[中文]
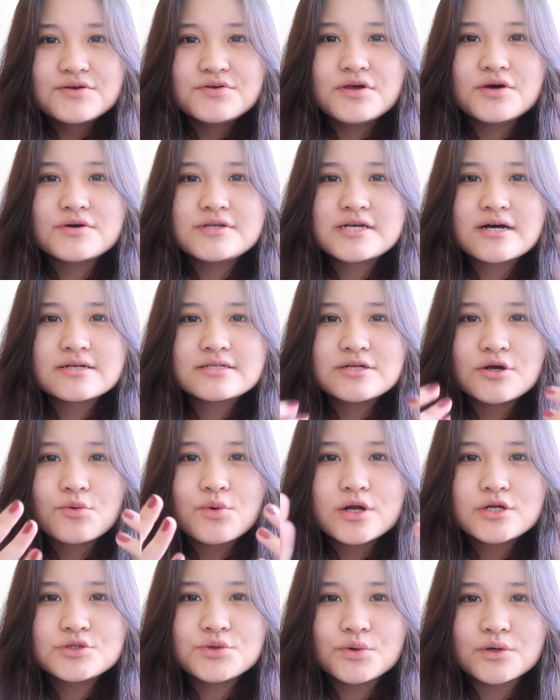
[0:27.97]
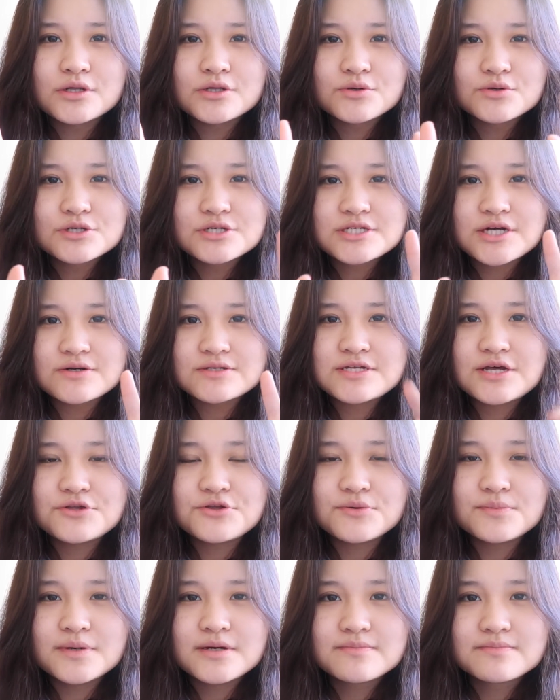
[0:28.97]
因为相信关注我的都是小仙
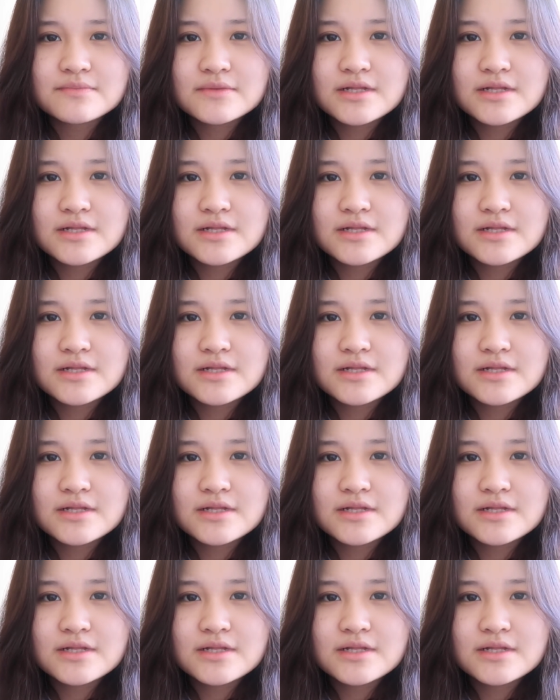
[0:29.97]
女们